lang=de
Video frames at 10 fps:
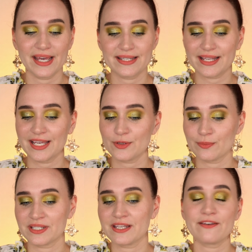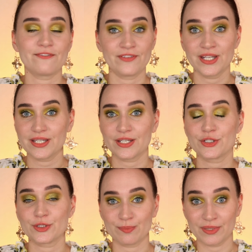Es geht um die
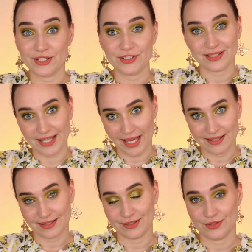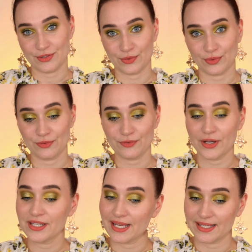Vintage Beach Trend Edition
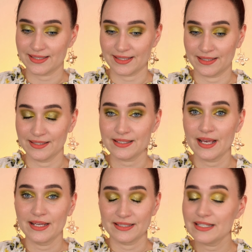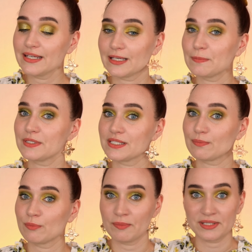von Essence. Die gibt
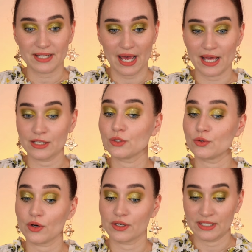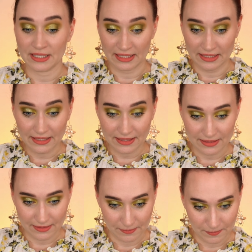es momentan noch
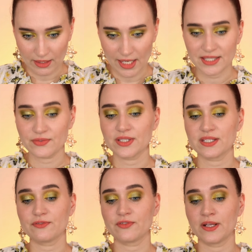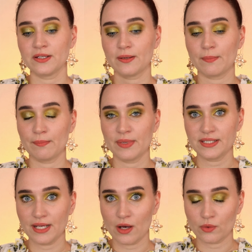nicht. Es wird sie von
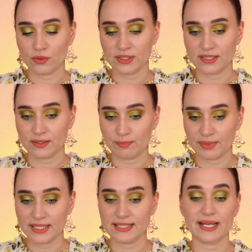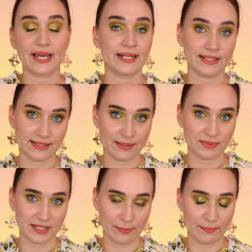Mitte August bis Ende
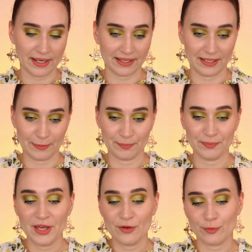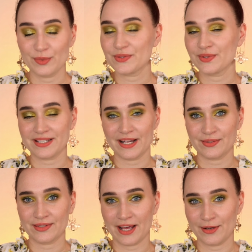September geben. Wir müssen uns
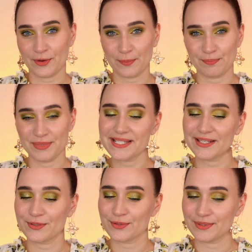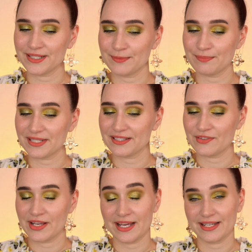also da noch ein bisschen gedulden, bis
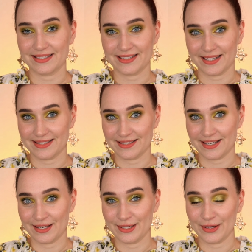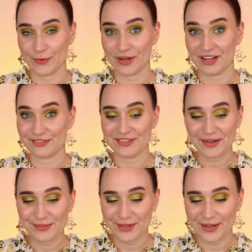wir das Ganze dann auch
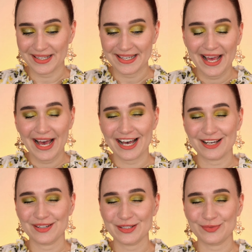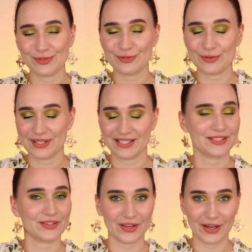erwerben können. Aber ich bin froh, dass
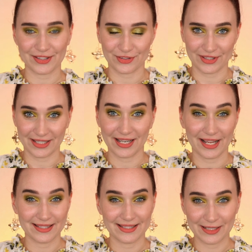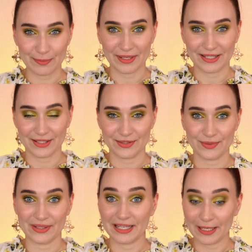ich euch heute schon einen kleinen Sneak Peek
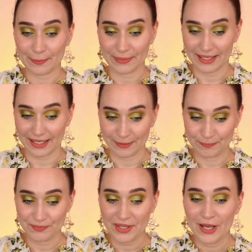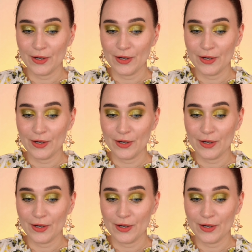dazu geben kann.